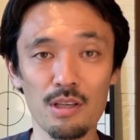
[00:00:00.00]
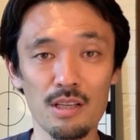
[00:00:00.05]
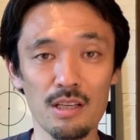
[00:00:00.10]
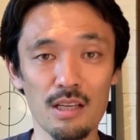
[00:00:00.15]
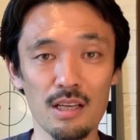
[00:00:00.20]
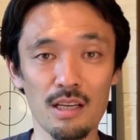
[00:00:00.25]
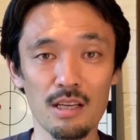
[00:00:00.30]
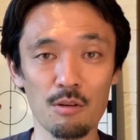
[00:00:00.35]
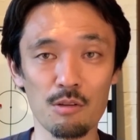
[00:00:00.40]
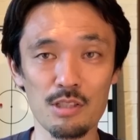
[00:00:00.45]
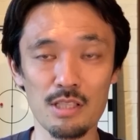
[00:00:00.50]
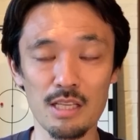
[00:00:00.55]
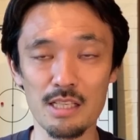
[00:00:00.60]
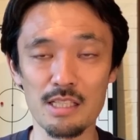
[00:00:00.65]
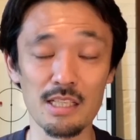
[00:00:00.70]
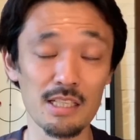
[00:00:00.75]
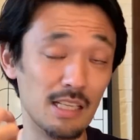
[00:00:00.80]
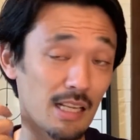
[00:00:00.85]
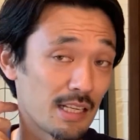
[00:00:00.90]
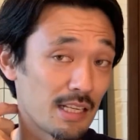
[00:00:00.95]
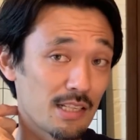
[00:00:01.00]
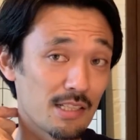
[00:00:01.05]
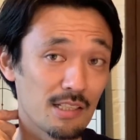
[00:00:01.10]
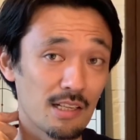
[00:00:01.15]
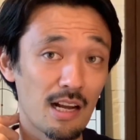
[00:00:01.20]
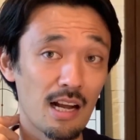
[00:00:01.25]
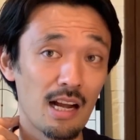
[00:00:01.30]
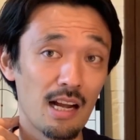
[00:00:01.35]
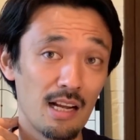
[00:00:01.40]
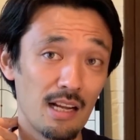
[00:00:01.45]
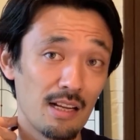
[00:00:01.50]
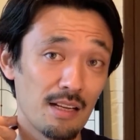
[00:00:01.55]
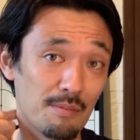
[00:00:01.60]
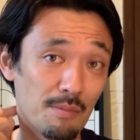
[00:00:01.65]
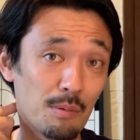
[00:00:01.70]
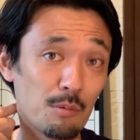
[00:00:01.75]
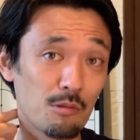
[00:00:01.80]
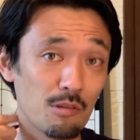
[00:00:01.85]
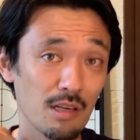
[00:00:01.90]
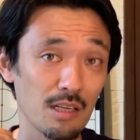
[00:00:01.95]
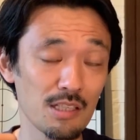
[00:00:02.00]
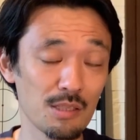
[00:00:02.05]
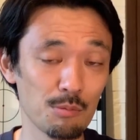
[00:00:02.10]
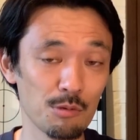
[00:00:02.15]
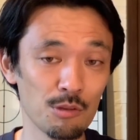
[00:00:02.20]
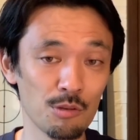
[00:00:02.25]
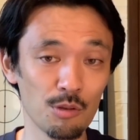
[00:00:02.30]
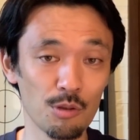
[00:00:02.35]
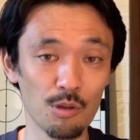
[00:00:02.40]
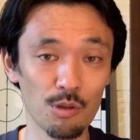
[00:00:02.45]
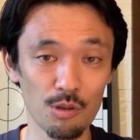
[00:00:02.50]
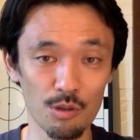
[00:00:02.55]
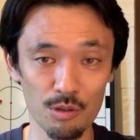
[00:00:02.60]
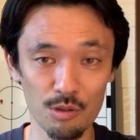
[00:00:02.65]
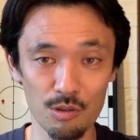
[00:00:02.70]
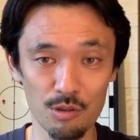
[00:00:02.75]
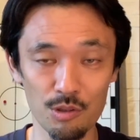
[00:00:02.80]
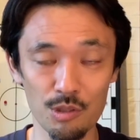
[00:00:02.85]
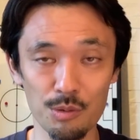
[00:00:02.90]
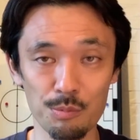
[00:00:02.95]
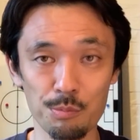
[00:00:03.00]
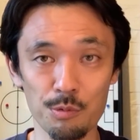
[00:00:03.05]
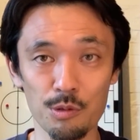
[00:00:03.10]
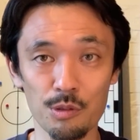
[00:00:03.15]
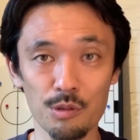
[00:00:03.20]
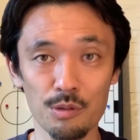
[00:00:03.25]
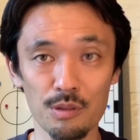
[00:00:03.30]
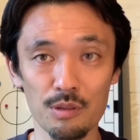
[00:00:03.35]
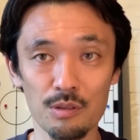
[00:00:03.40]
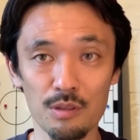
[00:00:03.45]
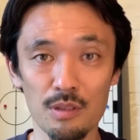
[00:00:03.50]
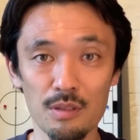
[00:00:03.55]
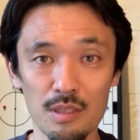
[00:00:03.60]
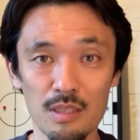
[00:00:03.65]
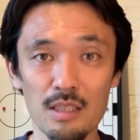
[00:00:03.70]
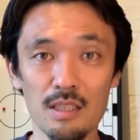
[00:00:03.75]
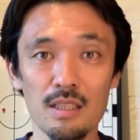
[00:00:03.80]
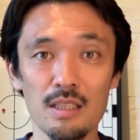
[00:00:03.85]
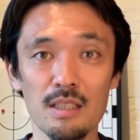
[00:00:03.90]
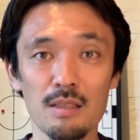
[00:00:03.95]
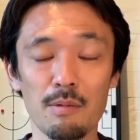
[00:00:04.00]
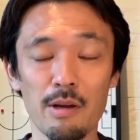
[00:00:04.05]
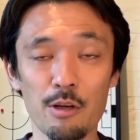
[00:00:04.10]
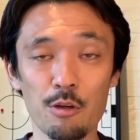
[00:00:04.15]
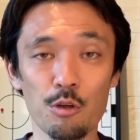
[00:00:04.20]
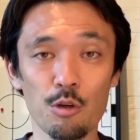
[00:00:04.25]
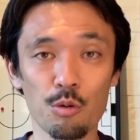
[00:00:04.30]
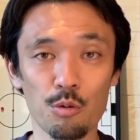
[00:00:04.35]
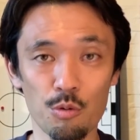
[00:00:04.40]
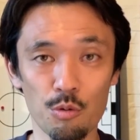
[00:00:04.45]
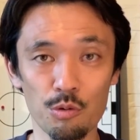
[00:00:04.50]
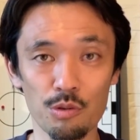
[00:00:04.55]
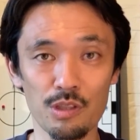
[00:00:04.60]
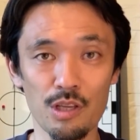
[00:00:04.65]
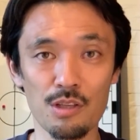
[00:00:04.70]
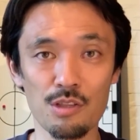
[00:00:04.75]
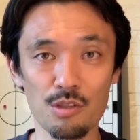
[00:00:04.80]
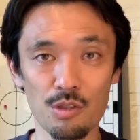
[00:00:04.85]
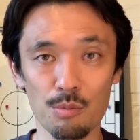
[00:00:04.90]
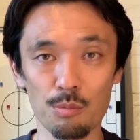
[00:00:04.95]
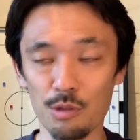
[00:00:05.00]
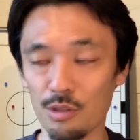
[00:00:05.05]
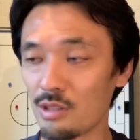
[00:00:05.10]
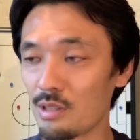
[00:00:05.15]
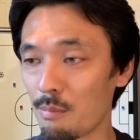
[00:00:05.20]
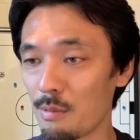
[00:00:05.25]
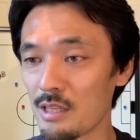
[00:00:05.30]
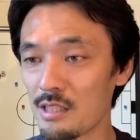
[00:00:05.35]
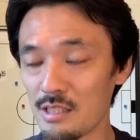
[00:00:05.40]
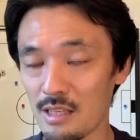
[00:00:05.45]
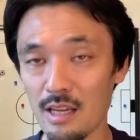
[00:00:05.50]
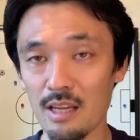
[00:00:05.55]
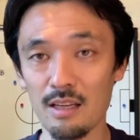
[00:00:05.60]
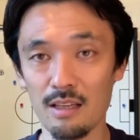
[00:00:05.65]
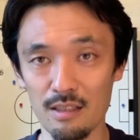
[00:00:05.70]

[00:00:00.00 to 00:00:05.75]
えー、お伝えしてきたんですが、まあ、僕は自分のグループ、まあ、有料のコンテンツを持ってまして、